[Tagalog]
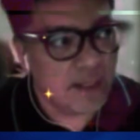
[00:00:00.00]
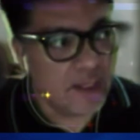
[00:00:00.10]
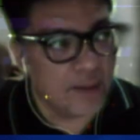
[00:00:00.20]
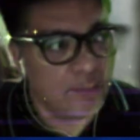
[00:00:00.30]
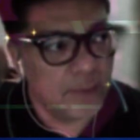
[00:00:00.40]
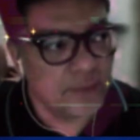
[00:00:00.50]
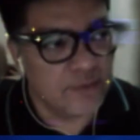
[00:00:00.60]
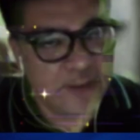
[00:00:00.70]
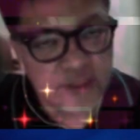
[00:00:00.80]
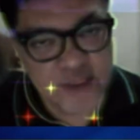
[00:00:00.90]
ang
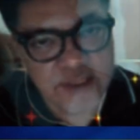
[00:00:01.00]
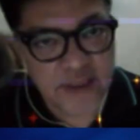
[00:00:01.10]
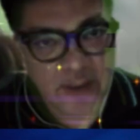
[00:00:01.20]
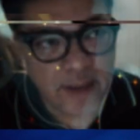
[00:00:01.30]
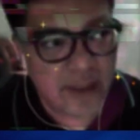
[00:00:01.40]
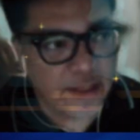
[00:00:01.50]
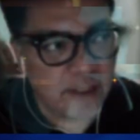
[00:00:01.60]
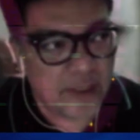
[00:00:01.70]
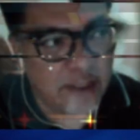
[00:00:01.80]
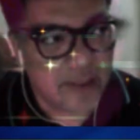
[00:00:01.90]
advantage kasi ng
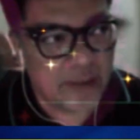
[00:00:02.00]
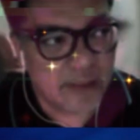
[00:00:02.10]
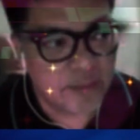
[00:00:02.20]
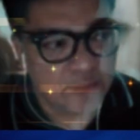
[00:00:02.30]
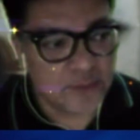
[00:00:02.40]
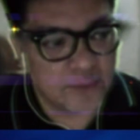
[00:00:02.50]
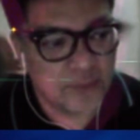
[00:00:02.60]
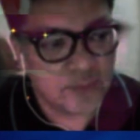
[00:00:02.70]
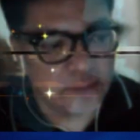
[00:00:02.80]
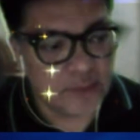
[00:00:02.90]
AI ay ano
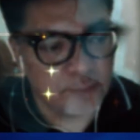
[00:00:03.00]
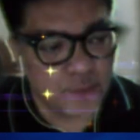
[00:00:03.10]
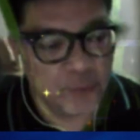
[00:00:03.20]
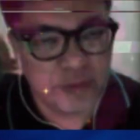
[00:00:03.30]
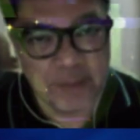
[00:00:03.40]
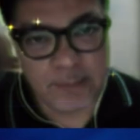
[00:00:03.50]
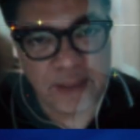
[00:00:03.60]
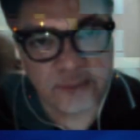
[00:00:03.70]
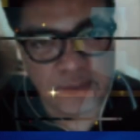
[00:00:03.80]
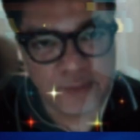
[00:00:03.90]

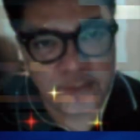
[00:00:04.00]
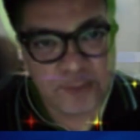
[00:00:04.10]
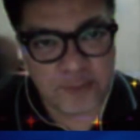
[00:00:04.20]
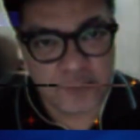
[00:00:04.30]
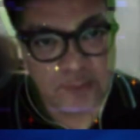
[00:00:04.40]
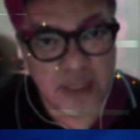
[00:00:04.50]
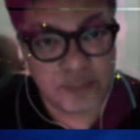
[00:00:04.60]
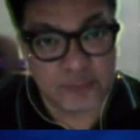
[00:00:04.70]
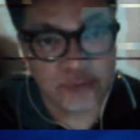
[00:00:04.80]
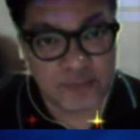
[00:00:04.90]
namumultiply yung ano mo, yung
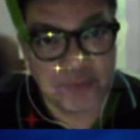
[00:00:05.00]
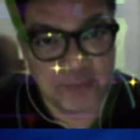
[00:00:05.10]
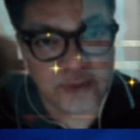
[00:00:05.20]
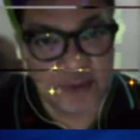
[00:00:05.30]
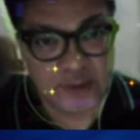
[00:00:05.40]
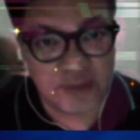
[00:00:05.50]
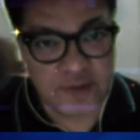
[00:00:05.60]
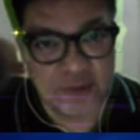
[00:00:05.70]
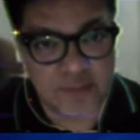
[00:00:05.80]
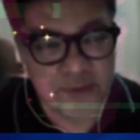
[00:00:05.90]
output mo,
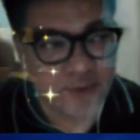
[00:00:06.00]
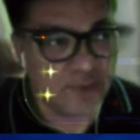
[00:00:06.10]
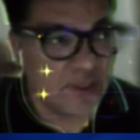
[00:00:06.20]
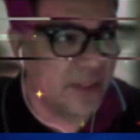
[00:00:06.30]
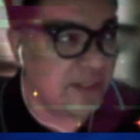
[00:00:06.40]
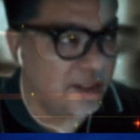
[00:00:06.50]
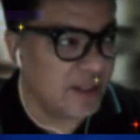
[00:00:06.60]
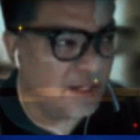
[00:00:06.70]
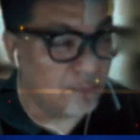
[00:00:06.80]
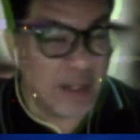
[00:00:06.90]
productivity mo. So kunyari,
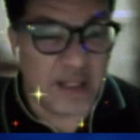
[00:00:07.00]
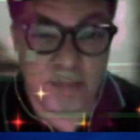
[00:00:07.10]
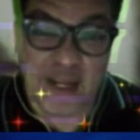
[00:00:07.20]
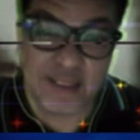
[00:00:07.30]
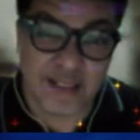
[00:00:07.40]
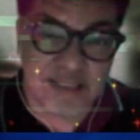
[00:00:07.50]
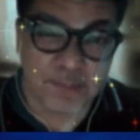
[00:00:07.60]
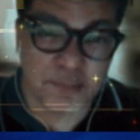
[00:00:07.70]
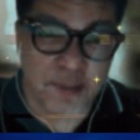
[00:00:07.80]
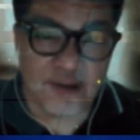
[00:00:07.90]
mahal, mahal din kasi
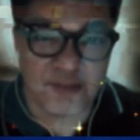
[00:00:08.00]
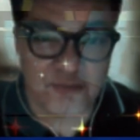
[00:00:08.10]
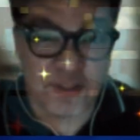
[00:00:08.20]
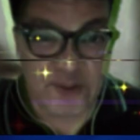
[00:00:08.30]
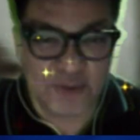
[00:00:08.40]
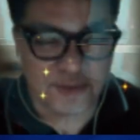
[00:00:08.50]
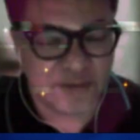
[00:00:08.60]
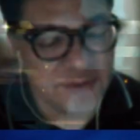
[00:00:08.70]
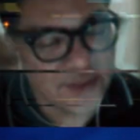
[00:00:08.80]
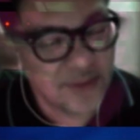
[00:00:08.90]
magpagawa ng video,
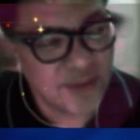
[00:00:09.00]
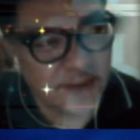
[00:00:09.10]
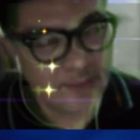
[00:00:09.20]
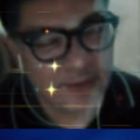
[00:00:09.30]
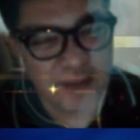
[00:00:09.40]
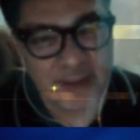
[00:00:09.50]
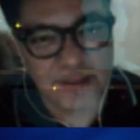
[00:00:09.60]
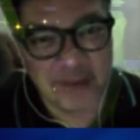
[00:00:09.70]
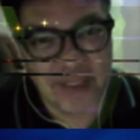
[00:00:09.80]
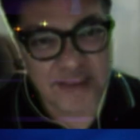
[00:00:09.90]
no? Uh, or
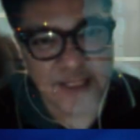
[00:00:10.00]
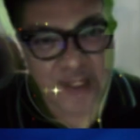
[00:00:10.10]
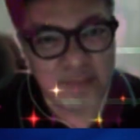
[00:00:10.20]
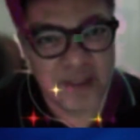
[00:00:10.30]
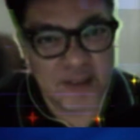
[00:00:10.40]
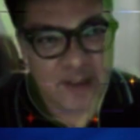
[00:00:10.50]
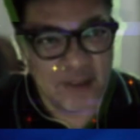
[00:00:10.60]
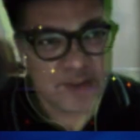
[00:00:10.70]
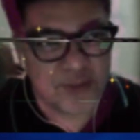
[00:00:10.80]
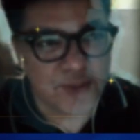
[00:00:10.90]
it hmm. takes time.
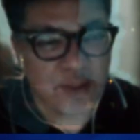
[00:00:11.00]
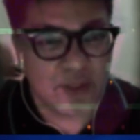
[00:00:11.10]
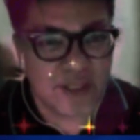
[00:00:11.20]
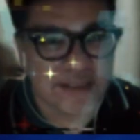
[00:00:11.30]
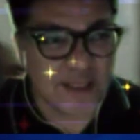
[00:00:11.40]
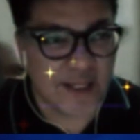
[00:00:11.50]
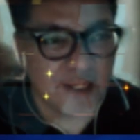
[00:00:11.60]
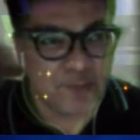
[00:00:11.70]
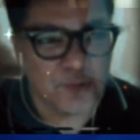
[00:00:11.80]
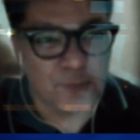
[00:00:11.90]
So sa oras na
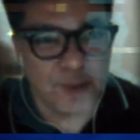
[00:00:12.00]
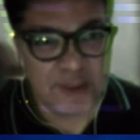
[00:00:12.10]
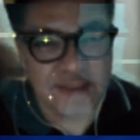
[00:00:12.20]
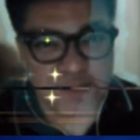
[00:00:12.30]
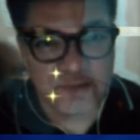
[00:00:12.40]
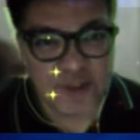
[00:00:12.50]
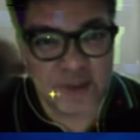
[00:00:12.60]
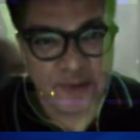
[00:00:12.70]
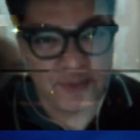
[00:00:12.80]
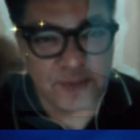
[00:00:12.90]
kaya mong gumawa ng isang
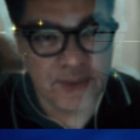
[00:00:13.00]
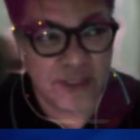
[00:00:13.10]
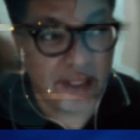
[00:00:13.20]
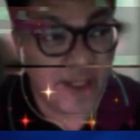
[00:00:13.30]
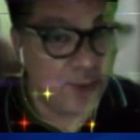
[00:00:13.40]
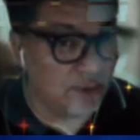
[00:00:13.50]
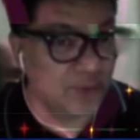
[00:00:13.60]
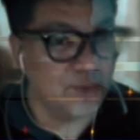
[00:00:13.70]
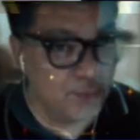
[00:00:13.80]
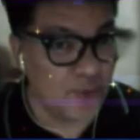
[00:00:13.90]
video, using AI you can
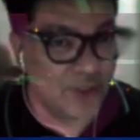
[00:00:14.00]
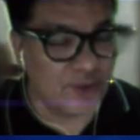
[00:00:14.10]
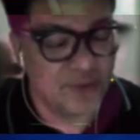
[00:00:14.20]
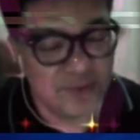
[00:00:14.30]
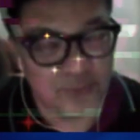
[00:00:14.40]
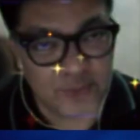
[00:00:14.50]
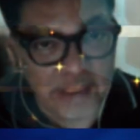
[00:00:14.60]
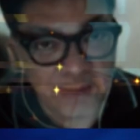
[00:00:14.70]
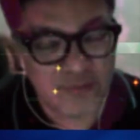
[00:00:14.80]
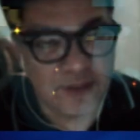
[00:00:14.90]
do more, no? can do
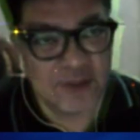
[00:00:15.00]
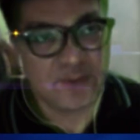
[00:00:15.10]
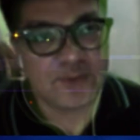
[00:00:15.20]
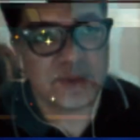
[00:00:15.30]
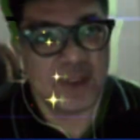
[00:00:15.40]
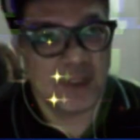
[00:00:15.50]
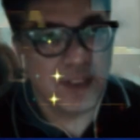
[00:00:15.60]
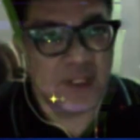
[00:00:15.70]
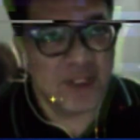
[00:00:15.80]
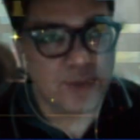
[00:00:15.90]
10 videos.
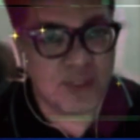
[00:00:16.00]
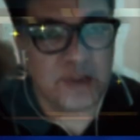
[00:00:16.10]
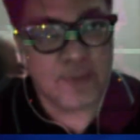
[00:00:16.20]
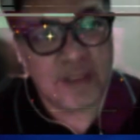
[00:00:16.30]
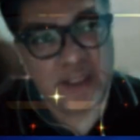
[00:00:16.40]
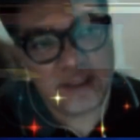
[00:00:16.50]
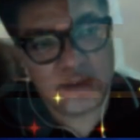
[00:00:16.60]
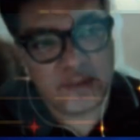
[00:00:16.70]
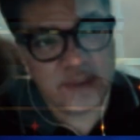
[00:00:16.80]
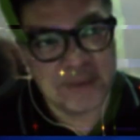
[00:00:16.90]
So in a way that
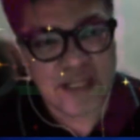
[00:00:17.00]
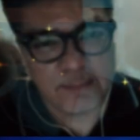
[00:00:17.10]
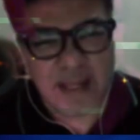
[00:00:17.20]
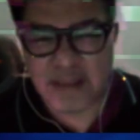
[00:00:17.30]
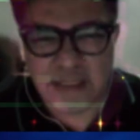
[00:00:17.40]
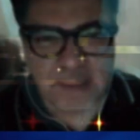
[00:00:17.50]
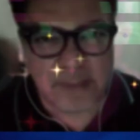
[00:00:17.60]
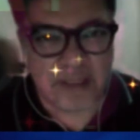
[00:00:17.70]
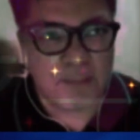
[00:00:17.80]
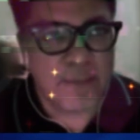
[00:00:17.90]
is that bad ni
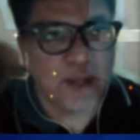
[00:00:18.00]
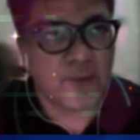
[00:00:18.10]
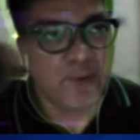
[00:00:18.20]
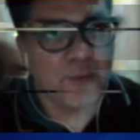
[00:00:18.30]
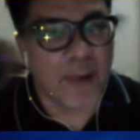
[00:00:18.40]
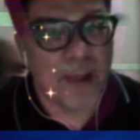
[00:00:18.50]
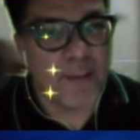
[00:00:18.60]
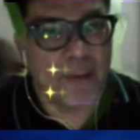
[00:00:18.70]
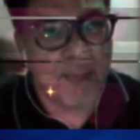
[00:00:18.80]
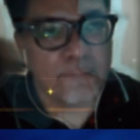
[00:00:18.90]
naman. Pero
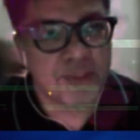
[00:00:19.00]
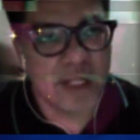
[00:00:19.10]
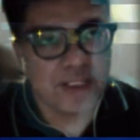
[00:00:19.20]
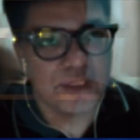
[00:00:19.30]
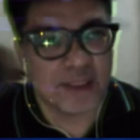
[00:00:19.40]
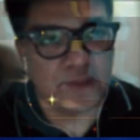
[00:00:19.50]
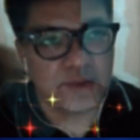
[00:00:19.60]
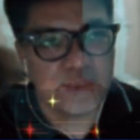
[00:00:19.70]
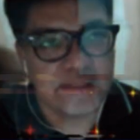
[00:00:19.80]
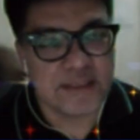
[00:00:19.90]
ang challenge lang
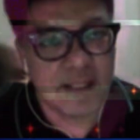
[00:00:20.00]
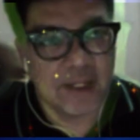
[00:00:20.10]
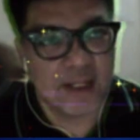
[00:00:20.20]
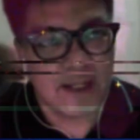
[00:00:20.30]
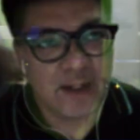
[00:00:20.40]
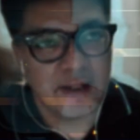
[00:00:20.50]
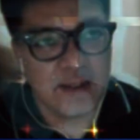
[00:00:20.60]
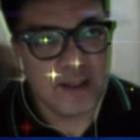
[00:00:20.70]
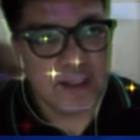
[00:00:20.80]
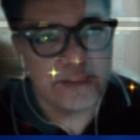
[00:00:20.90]
doon is uh,
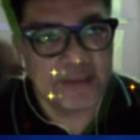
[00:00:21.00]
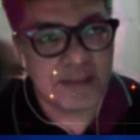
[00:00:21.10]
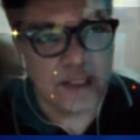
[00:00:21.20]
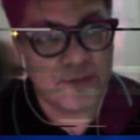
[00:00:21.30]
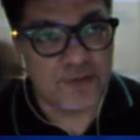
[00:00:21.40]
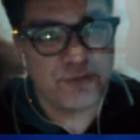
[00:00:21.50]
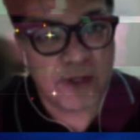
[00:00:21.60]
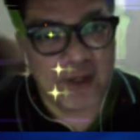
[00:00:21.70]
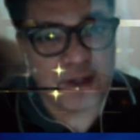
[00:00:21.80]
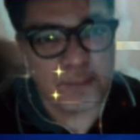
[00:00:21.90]
it's an
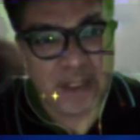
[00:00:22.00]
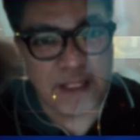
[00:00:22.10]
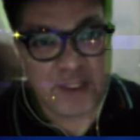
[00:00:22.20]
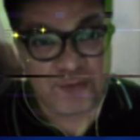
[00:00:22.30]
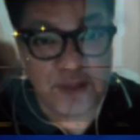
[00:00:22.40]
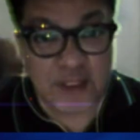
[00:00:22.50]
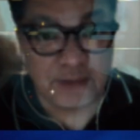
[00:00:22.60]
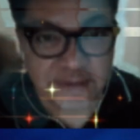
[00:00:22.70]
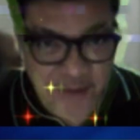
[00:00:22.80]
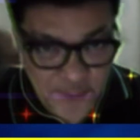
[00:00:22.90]
unfair playing
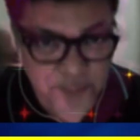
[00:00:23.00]
field